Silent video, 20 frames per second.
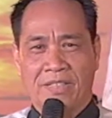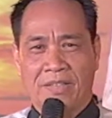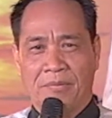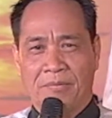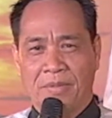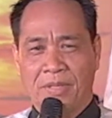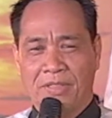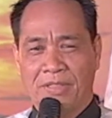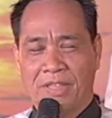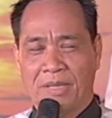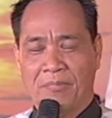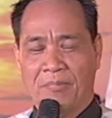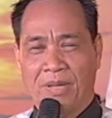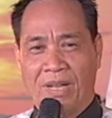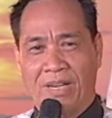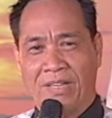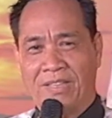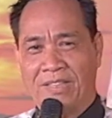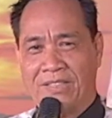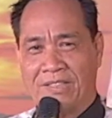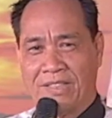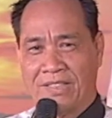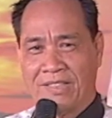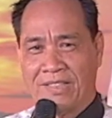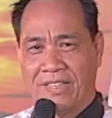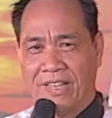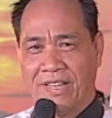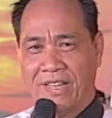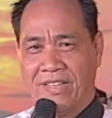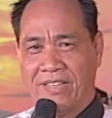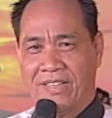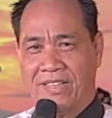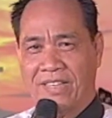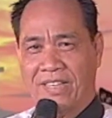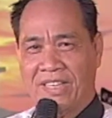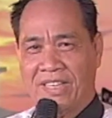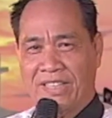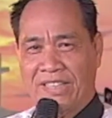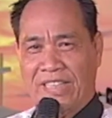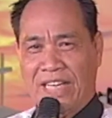Bishop Larry Cerda
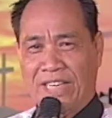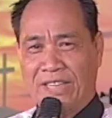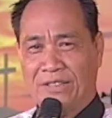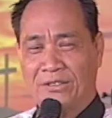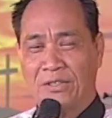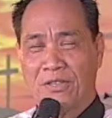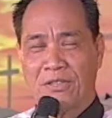ng